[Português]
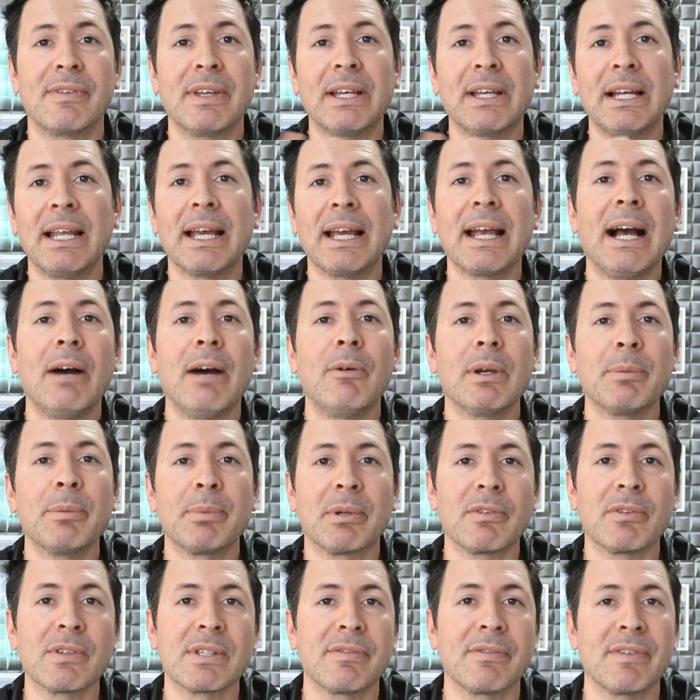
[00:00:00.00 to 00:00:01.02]
fica legal aí
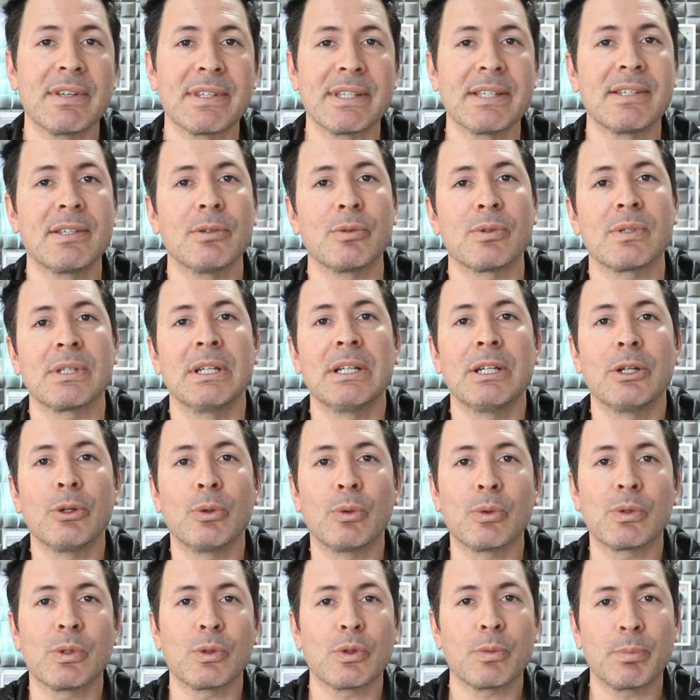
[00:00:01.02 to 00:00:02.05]
para você fazer seus,
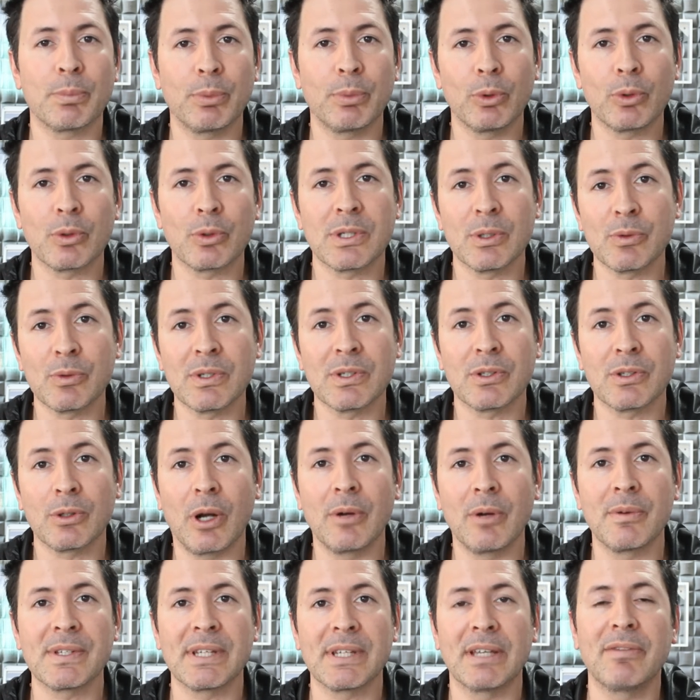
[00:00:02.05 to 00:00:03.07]
os seus posts, seus
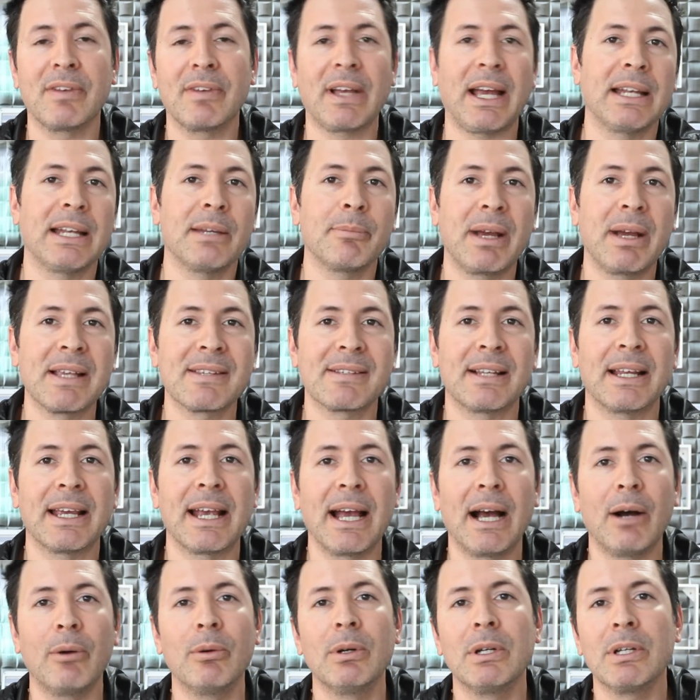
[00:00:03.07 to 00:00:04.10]
stories aí ficarem mais
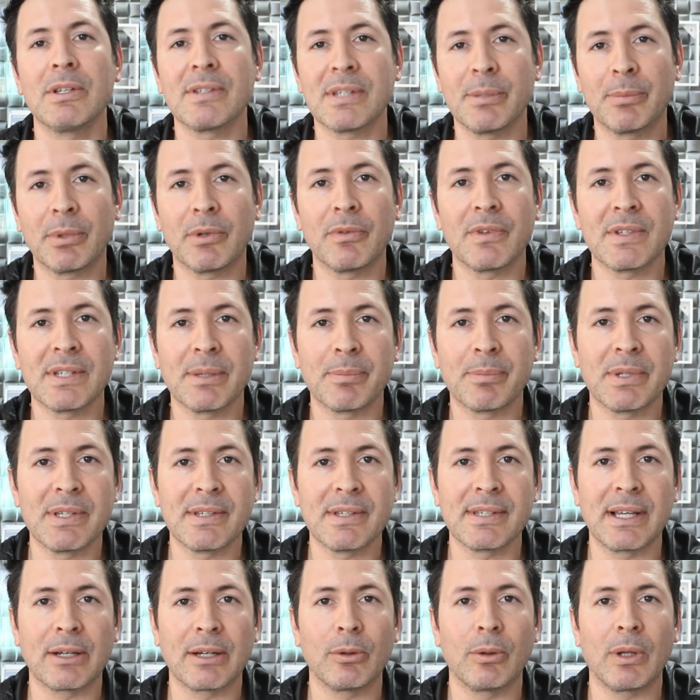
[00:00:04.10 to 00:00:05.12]
legal sempre que você
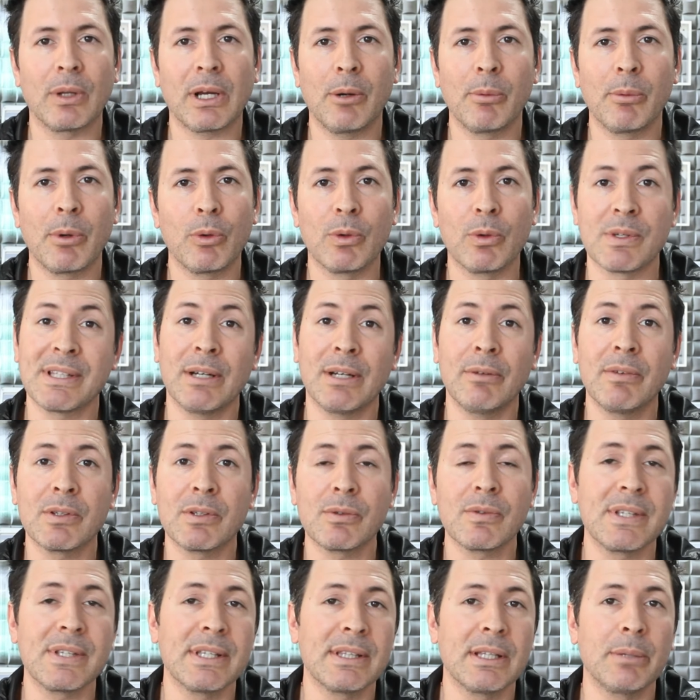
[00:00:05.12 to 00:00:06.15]
precisar colocar uma coisa. Talvez
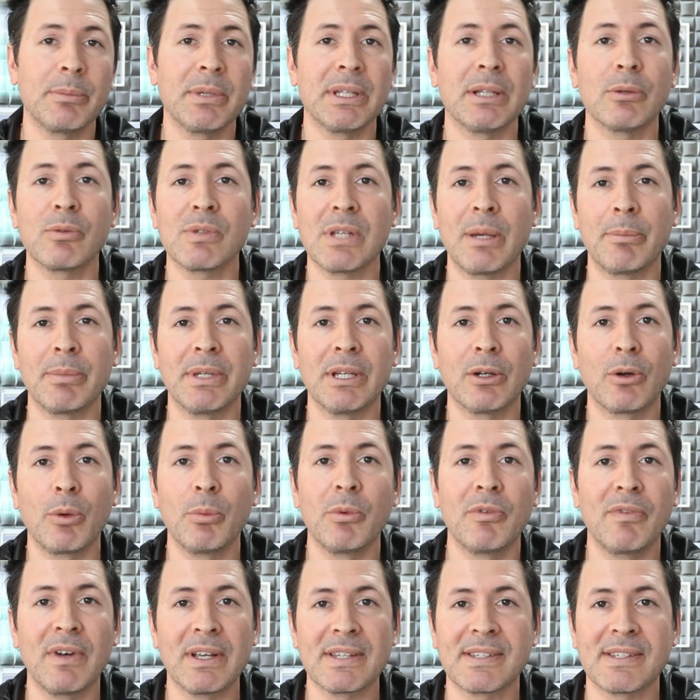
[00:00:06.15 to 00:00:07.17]
você também não sabia
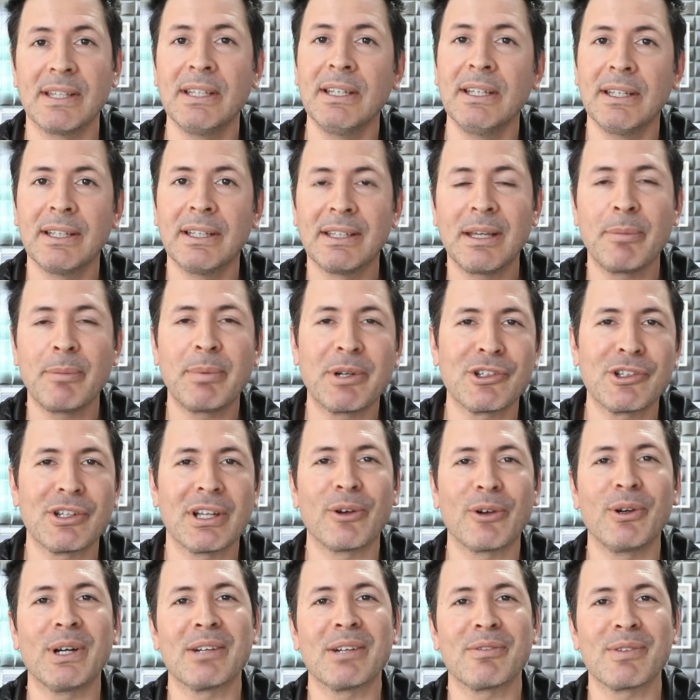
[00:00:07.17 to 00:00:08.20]
como fazer e a partir de
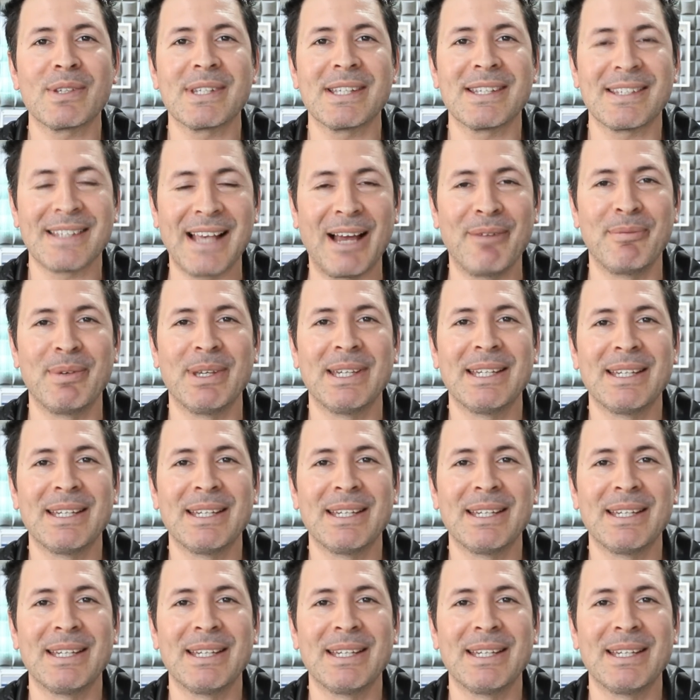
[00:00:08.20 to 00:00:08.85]
agora você sabe.